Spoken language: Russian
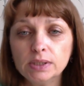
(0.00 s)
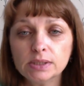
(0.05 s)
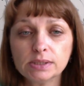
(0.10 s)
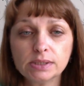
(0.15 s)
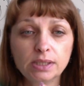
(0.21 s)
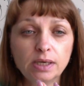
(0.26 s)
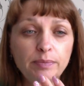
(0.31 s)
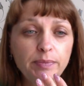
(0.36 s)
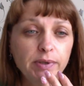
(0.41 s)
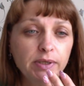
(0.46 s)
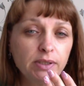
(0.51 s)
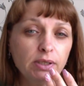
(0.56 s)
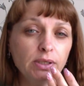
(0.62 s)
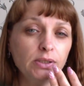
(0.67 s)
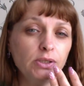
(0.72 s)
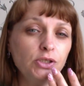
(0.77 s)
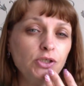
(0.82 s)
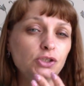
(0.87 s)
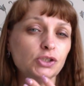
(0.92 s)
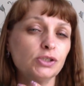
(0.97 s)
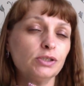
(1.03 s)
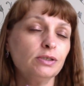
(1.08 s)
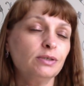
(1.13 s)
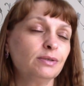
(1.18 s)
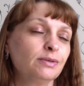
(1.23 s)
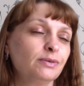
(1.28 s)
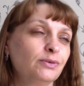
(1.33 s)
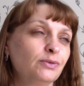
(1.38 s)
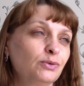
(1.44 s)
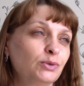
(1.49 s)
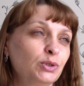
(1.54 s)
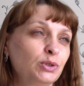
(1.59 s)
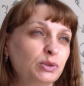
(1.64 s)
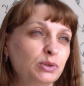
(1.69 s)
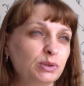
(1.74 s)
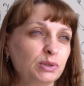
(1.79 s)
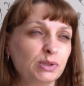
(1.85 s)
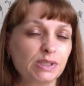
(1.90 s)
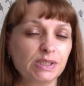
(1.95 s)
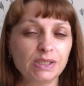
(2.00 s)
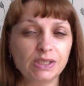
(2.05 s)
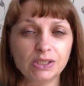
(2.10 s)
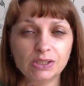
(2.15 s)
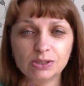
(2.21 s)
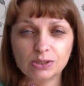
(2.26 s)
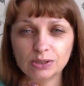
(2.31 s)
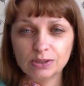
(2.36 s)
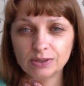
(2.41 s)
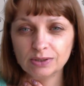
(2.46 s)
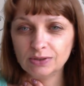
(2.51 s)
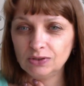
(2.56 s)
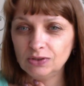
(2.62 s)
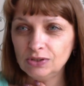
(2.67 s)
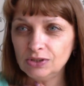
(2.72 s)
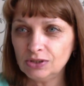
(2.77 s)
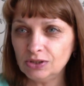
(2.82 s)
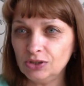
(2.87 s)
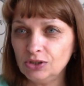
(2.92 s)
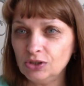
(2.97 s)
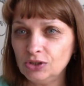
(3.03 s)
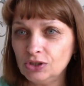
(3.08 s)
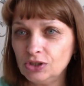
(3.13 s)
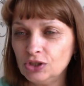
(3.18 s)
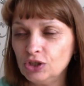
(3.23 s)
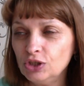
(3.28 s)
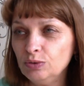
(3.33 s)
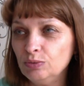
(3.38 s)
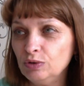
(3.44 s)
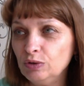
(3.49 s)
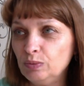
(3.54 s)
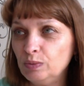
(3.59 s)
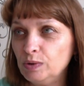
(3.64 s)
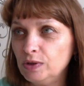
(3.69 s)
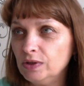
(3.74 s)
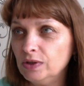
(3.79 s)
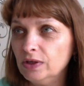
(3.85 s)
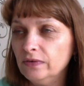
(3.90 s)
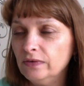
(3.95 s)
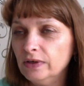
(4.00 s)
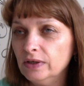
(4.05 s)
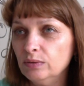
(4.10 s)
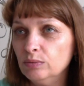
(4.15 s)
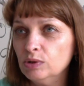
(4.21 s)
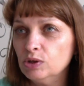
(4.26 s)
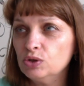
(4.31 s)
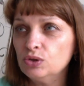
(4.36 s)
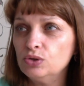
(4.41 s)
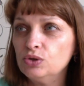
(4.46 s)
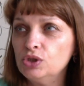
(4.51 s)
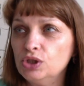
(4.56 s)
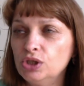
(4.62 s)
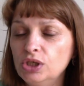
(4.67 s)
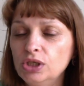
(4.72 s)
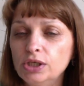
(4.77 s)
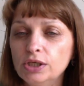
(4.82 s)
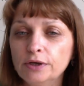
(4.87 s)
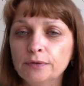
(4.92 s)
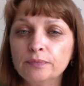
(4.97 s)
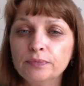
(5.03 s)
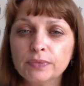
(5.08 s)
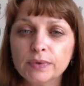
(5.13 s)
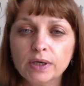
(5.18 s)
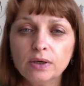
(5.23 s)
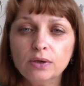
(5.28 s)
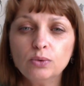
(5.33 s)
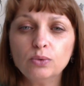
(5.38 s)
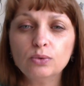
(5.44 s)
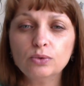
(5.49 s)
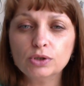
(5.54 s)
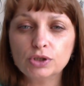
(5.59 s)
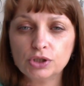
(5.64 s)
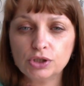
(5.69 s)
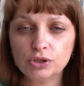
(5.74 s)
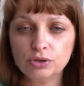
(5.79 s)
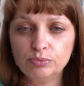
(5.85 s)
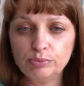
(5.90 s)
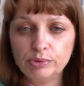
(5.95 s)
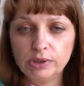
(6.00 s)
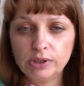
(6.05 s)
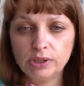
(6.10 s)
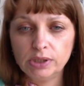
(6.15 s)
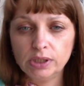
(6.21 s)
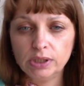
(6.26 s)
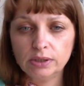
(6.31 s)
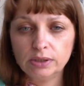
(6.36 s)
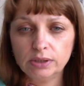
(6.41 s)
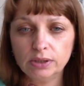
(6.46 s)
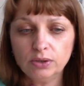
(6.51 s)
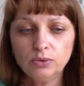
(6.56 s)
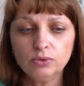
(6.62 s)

Запах, конечно, вот э, знаете, ни, ни с чем не передаваемое ощущение, очень приятный.